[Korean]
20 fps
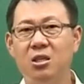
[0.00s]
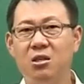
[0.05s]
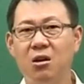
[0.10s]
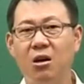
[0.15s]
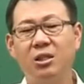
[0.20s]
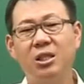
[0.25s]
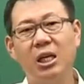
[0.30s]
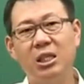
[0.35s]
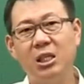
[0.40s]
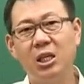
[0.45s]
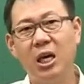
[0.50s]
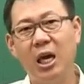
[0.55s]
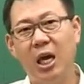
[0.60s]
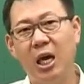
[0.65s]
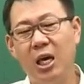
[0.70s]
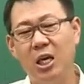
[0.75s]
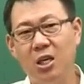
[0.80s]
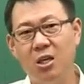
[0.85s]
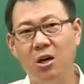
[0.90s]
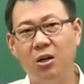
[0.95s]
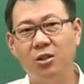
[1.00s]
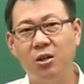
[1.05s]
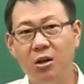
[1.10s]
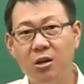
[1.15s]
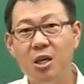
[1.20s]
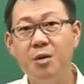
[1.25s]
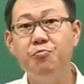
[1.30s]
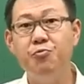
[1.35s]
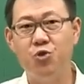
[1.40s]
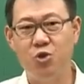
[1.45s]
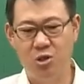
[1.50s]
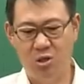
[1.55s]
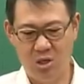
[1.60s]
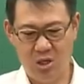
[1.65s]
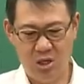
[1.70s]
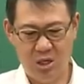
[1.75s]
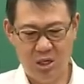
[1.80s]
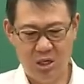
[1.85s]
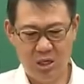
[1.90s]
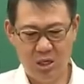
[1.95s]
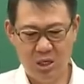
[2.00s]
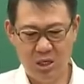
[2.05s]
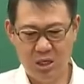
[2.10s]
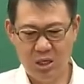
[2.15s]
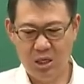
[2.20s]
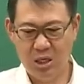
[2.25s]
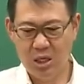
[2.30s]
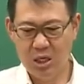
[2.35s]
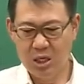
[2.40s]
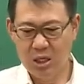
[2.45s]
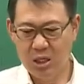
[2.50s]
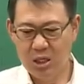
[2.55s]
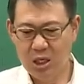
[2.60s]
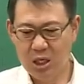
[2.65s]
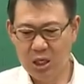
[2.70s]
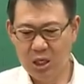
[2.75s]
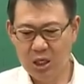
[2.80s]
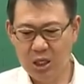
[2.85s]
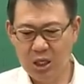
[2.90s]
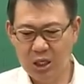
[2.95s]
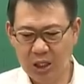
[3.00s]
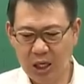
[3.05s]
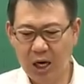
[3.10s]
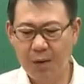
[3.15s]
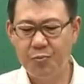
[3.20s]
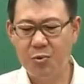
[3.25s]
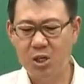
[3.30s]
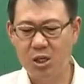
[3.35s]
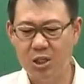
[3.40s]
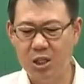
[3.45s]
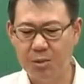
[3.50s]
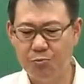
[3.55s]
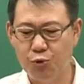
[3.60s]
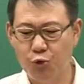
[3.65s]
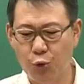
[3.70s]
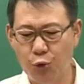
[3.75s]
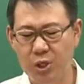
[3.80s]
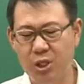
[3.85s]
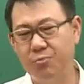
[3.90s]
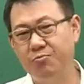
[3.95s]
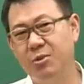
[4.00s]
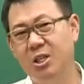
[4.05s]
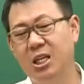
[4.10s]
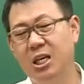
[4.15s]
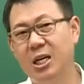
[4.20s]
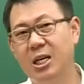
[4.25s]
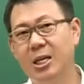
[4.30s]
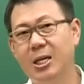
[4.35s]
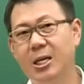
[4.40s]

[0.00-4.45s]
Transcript: 역사 속의 여성 인물들 이 사람들을 이제 묻고 있습니다.